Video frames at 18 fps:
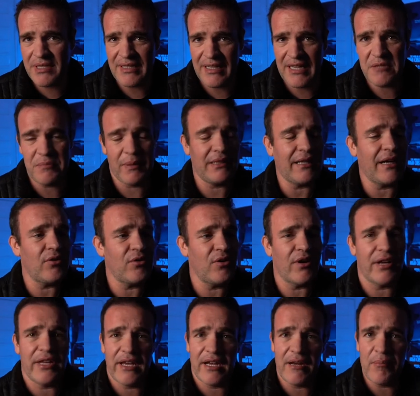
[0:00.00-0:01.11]
del espectáculo
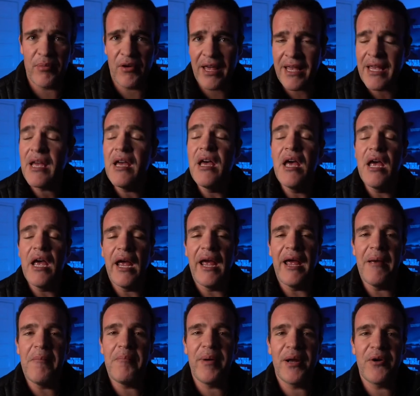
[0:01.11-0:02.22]
que llegan por ahí.
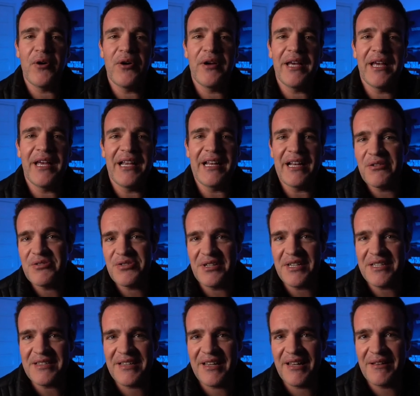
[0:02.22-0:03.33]
Eh, pero la cuestión
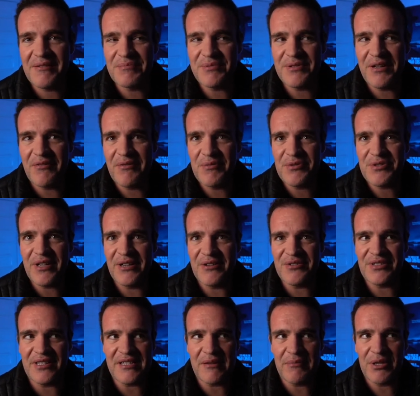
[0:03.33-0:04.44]
es que pues, sabemos que los
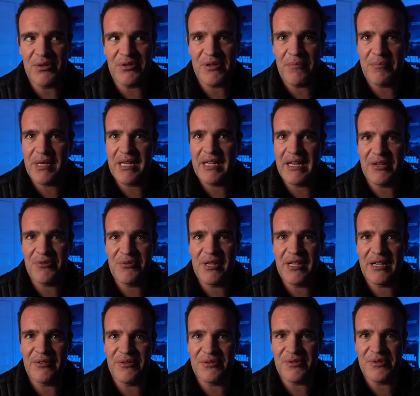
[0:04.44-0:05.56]
tres amigos se piden ayuda
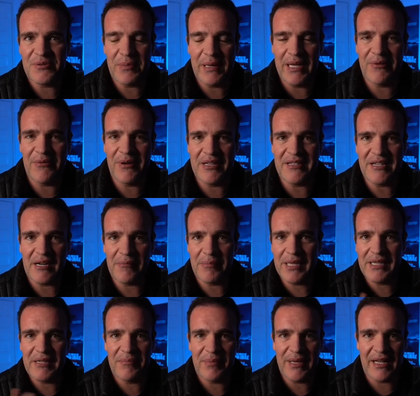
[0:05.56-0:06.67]
con sus películas de
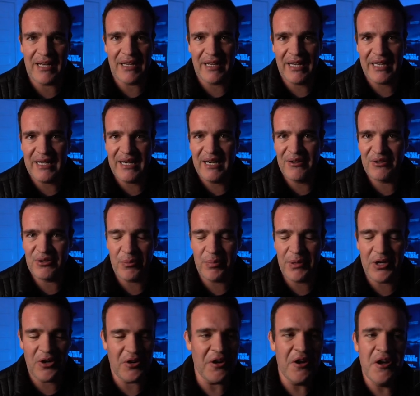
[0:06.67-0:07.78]
repente para generar otra
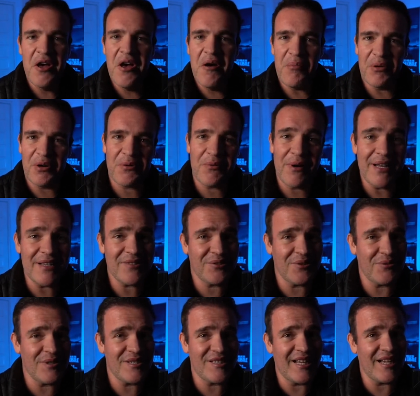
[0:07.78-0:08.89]
opinión, por lo cual esto
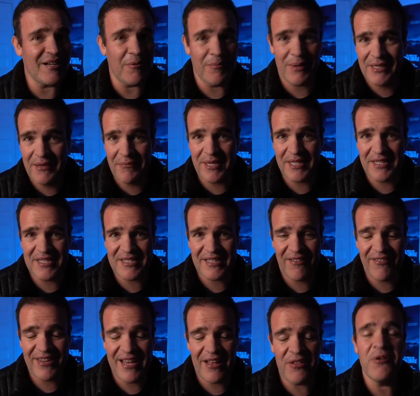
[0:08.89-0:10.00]
no está completamente
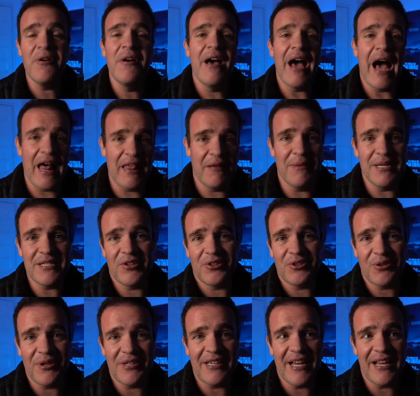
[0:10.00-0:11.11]
descabellado. Además de otro
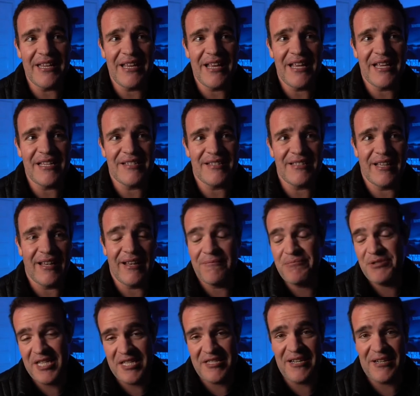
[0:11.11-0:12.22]
detalle, este,
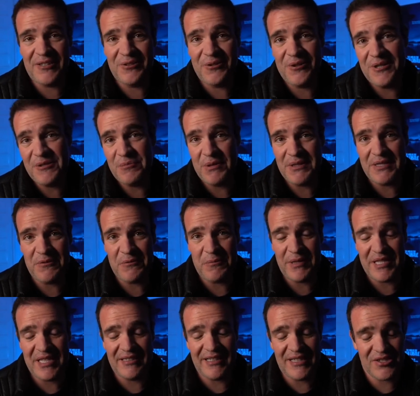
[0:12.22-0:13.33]
sí es cierto que después de su
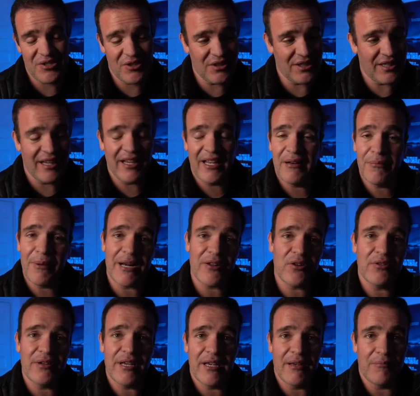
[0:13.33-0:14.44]
presentación de El Bardo,
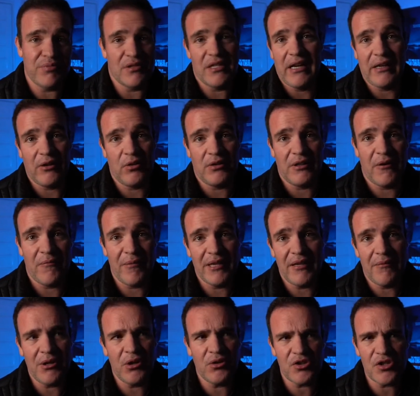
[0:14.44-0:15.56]
pues le recortaron 20
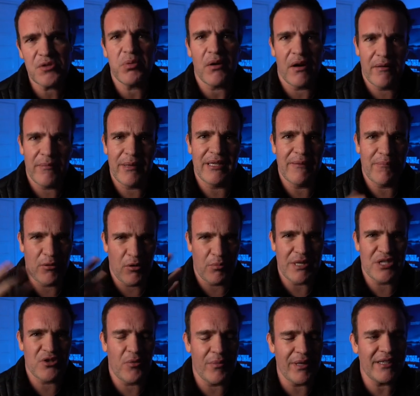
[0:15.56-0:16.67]
minutos, probablemente por
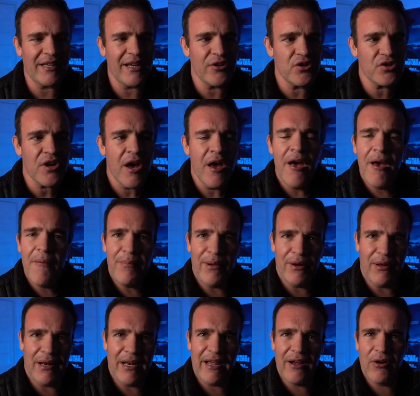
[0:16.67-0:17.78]
más comentarios, pero
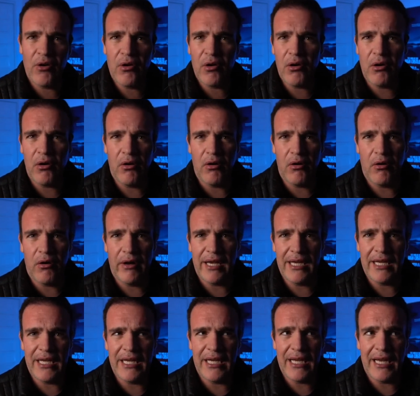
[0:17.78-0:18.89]
el ego
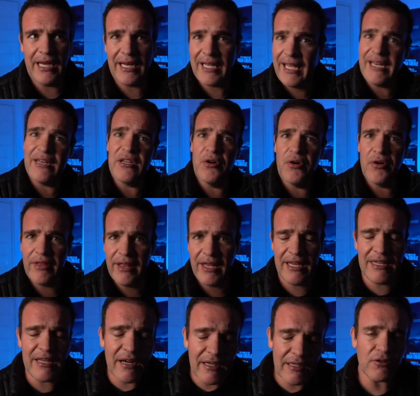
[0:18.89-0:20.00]
y el genio de
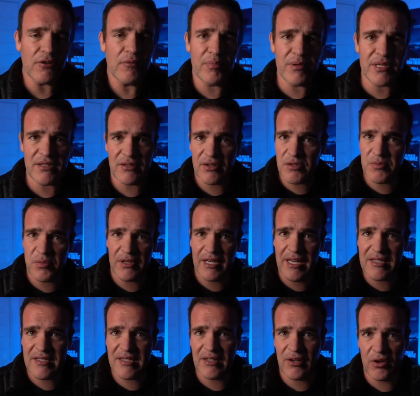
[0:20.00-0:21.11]
Iñarrito, pues nos podría
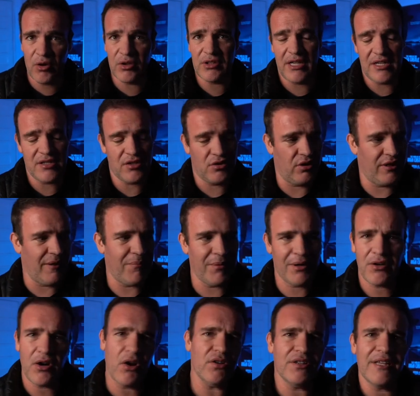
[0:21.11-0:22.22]
decir otra historia. Pero
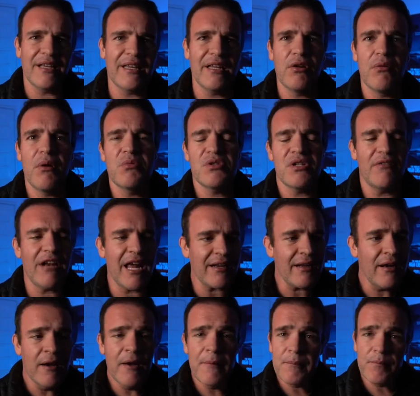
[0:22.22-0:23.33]
no, de aquí no vamos a hablar,
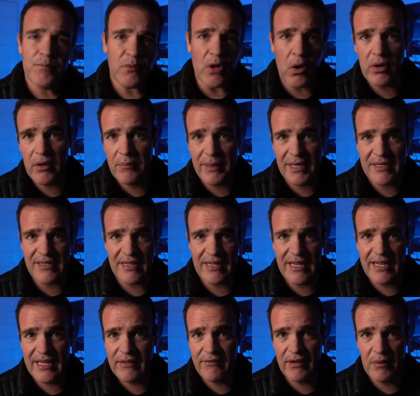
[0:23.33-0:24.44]
aunque parecería
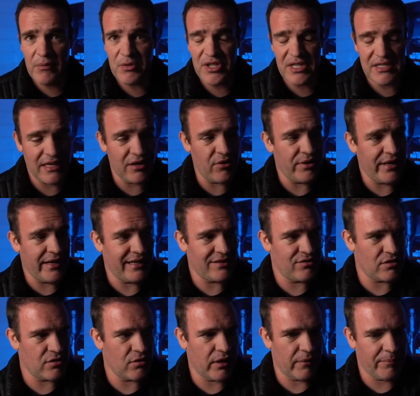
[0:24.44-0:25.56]
que deberíamos de hacerlo ya que eso
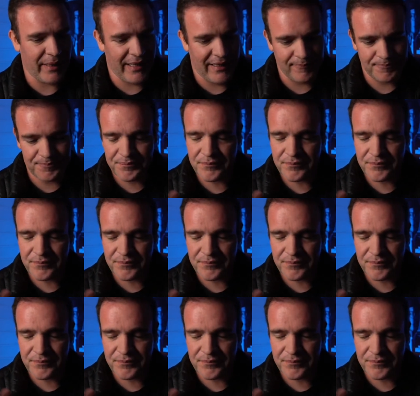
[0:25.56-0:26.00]
es lo que pega.